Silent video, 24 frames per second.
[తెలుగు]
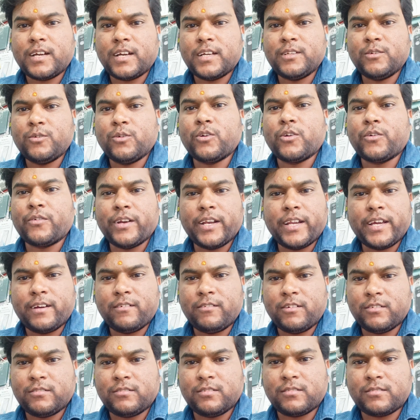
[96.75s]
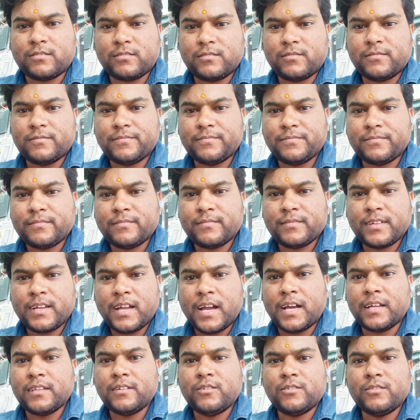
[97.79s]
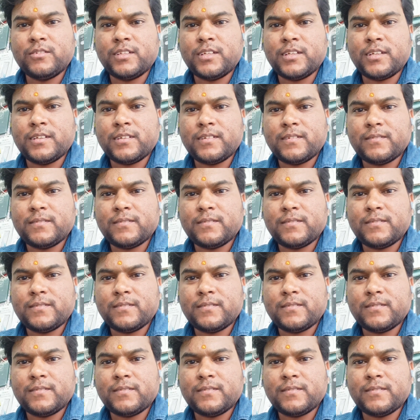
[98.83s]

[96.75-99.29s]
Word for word: అది ఓర్వలేక పోతుర్రు అదే ఉంది